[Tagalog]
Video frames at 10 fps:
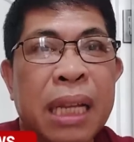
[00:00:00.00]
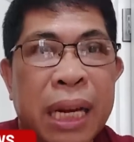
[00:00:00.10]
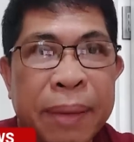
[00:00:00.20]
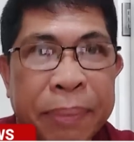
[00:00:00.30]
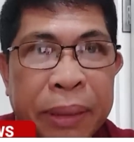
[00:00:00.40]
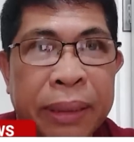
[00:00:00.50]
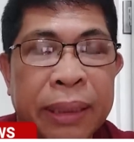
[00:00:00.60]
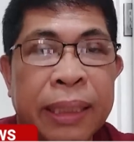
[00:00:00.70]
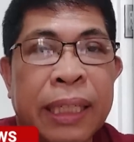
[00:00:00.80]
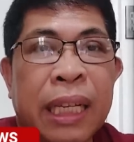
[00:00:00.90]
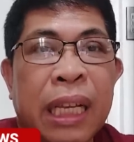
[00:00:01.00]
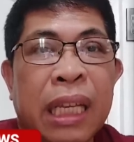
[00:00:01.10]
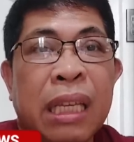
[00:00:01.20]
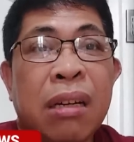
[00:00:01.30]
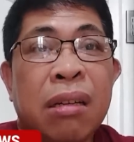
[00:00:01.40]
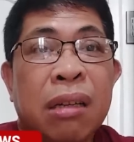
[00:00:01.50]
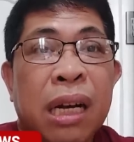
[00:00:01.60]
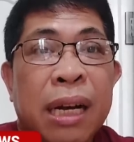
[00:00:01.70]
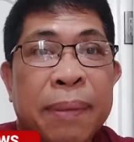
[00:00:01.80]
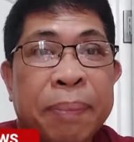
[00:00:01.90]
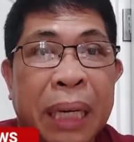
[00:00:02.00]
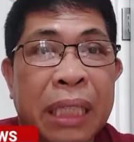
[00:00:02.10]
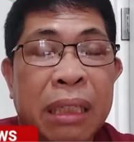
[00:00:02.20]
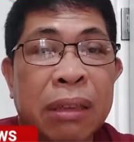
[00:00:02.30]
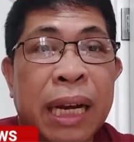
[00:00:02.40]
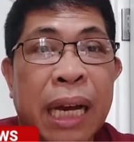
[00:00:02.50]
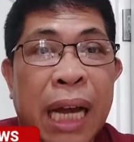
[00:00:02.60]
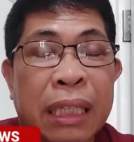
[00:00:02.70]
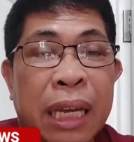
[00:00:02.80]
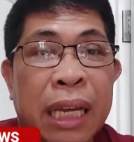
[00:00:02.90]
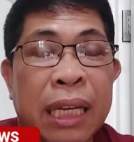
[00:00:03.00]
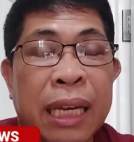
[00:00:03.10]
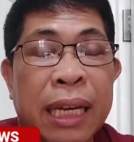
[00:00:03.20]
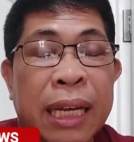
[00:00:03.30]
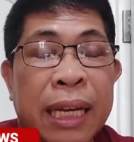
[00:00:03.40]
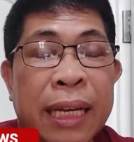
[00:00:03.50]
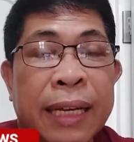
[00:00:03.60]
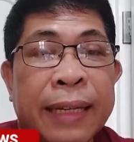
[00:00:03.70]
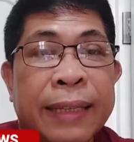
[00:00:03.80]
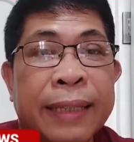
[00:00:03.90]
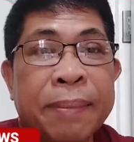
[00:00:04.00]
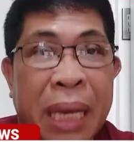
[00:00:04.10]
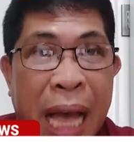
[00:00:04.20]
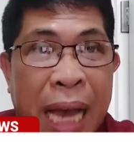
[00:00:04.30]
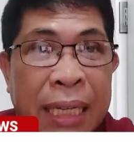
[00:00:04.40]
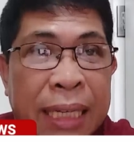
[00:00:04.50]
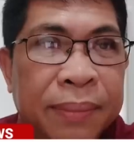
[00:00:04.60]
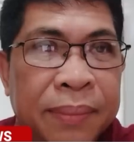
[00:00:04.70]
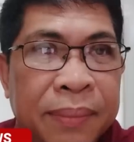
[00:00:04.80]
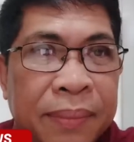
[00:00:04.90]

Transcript: na rin po yung uh, presyo ng ating uh, bigas.